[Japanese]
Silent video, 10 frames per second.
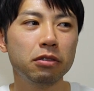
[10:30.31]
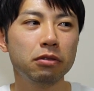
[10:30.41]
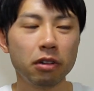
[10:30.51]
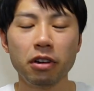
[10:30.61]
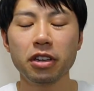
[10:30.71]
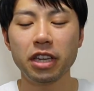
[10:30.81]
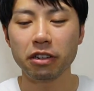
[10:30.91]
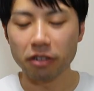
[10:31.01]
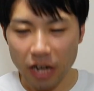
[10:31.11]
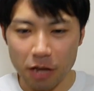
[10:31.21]
をや
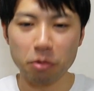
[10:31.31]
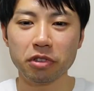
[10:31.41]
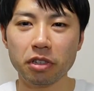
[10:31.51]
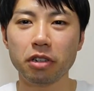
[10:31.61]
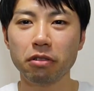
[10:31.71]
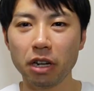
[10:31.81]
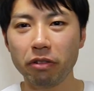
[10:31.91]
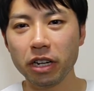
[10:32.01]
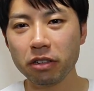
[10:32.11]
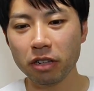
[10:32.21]
るライブっていうのは
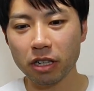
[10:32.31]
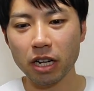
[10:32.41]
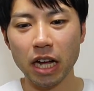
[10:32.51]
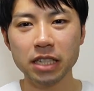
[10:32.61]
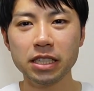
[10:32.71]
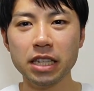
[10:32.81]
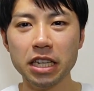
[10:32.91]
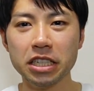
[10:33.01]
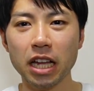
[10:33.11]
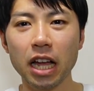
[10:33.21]
割となんか完
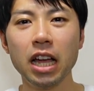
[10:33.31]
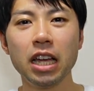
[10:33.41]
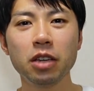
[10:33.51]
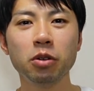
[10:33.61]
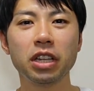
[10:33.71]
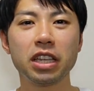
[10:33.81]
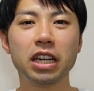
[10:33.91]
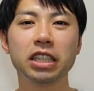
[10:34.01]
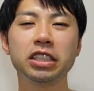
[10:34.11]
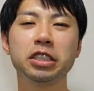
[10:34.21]
成したような気
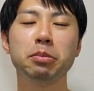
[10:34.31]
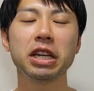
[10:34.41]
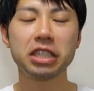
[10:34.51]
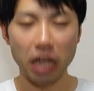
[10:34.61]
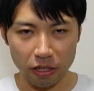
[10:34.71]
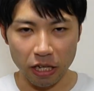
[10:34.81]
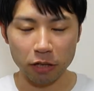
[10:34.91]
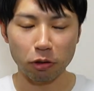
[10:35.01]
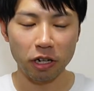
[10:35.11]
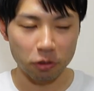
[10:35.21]
がしました。な
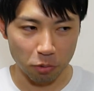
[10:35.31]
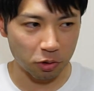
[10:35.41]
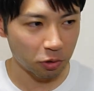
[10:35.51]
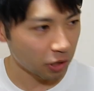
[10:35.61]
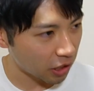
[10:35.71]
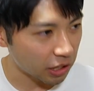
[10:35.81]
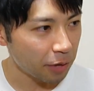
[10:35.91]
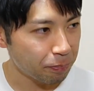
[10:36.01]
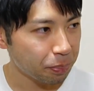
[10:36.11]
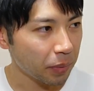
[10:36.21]
んとなく僕の中で。